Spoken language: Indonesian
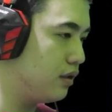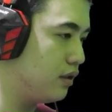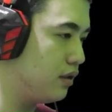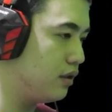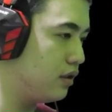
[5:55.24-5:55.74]
Uh,
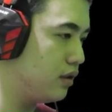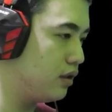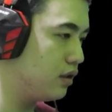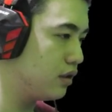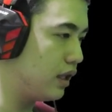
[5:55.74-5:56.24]
eh,
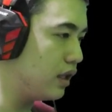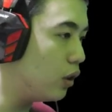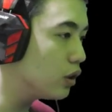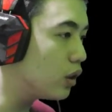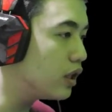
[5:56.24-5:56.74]
huh. Kayak
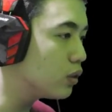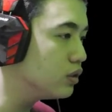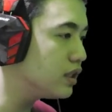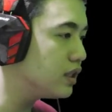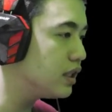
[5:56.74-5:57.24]
oh, itu ada
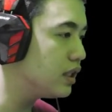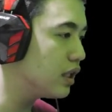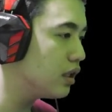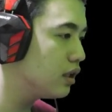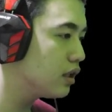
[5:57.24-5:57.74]
kunci di
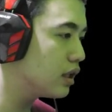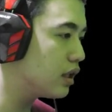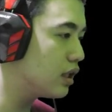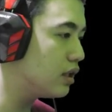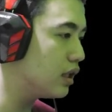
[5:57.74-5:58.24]
sini ya.
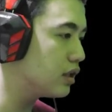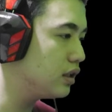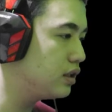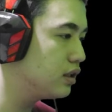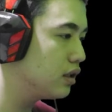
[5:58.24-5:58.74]
Kita ke
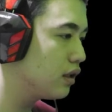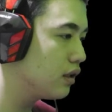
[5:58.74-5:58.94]
atas.